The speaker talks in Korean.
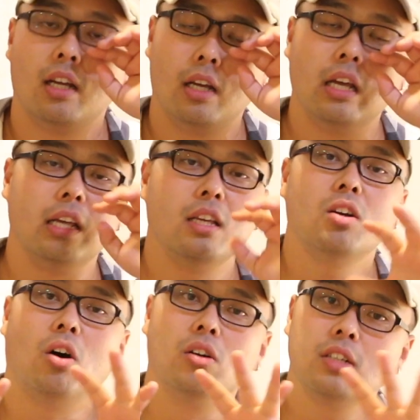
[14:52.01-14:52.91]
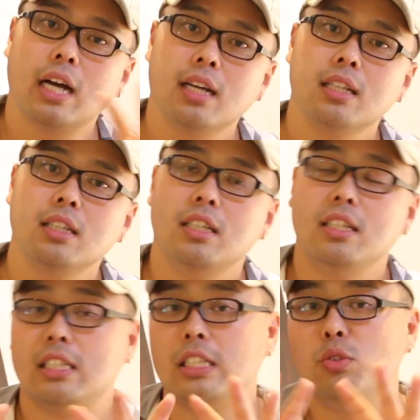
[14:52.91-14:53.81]
예, 이 어느 한
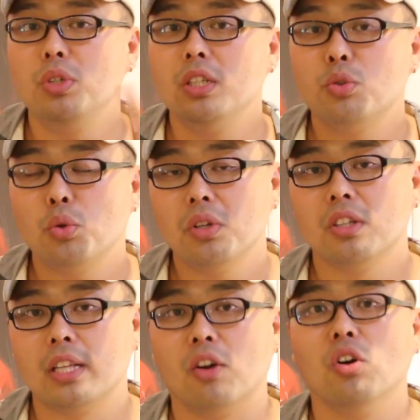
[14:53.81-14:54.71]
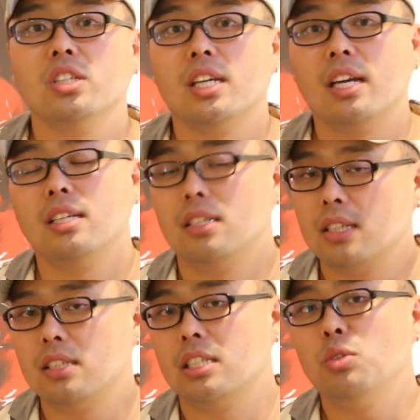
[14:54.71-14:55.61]
이 지휘소였는데 러시아의
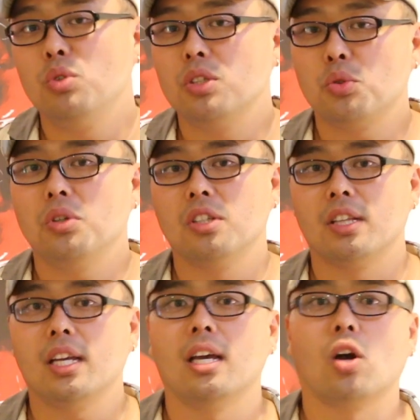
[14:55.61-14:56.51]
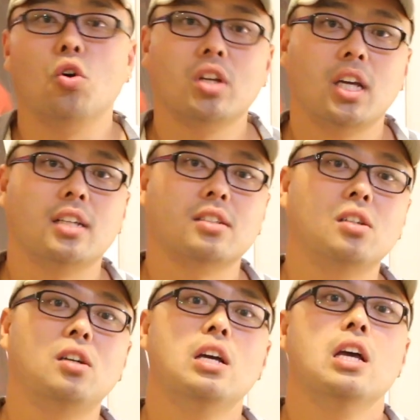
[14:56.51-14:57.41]
이제 지휘소였는데
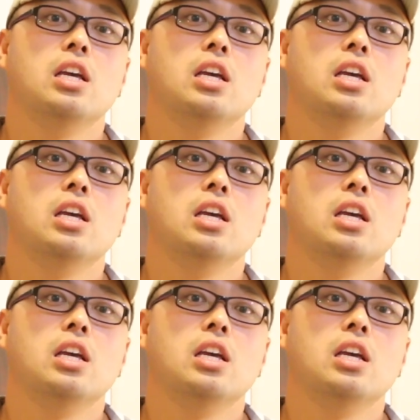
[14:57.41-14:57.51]
거기에서